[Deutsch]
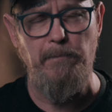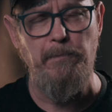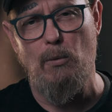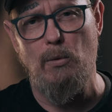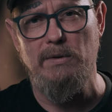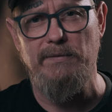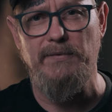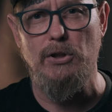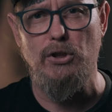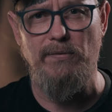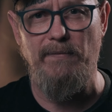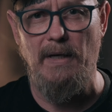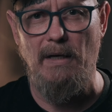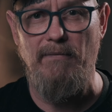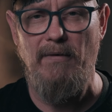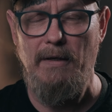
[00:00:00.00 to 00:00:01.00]
und wie
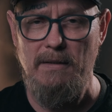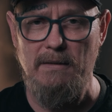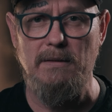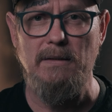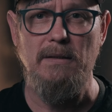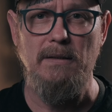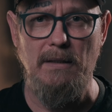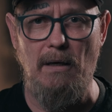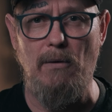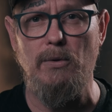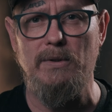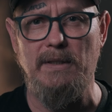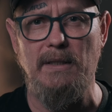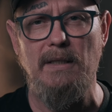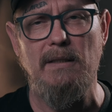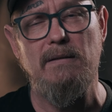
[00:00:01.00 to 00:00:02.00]
schwer Weiß in die
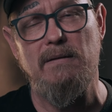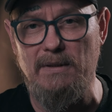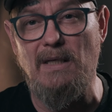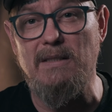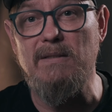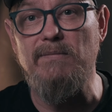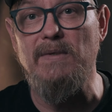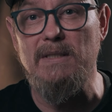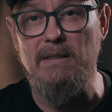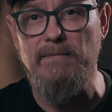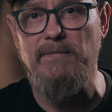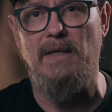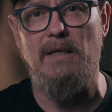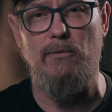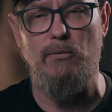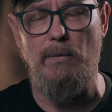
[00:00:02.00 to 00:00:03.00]
Haut geht, das wissen
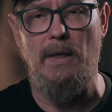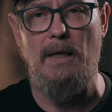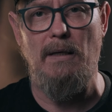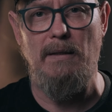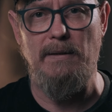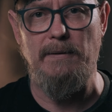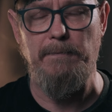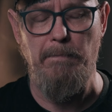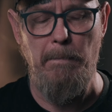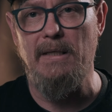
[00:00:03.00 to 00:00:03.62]
wir nun alle.